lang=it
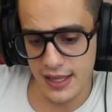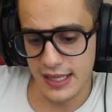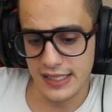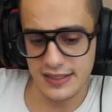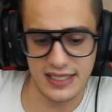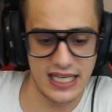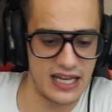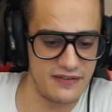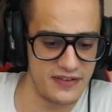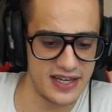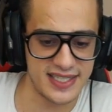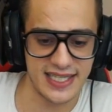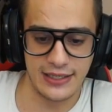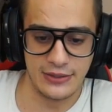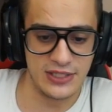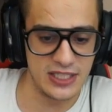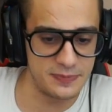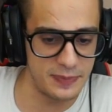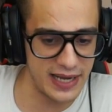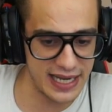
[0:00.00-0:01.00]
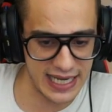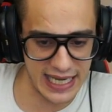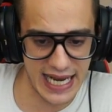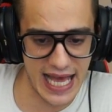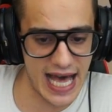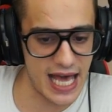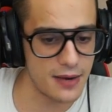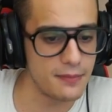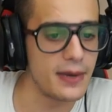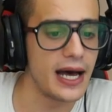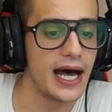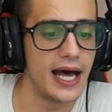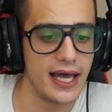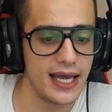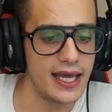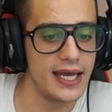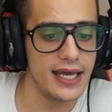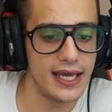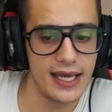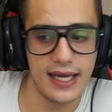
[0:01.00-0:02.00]
Se l'avversario ti spacca l'arma,
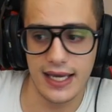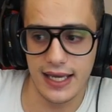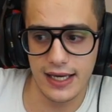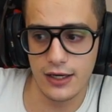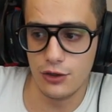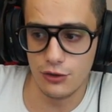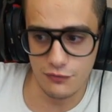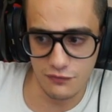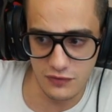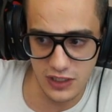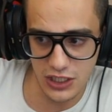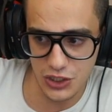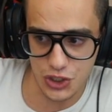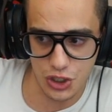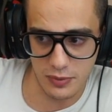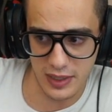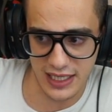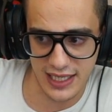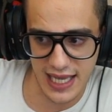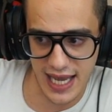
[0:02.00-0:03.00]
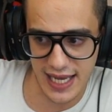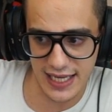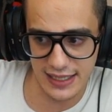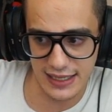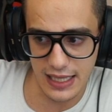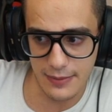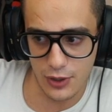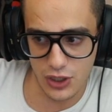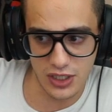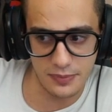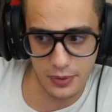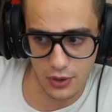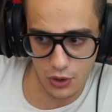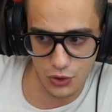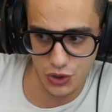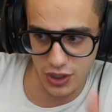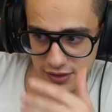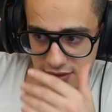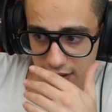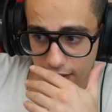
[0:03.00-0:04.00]
eh, non vinci perché hai Demonic
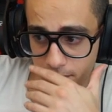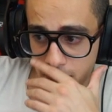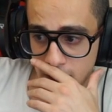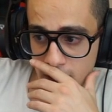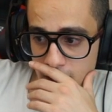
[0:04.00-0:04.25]
Project.